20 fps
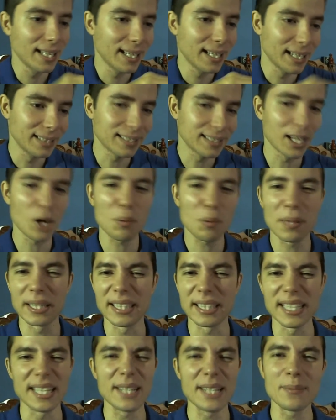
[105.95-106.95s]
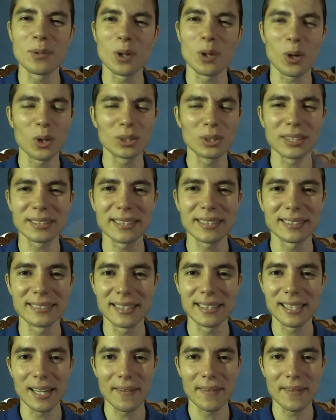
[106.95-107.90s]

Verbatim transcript: está el objetivo, cosas así.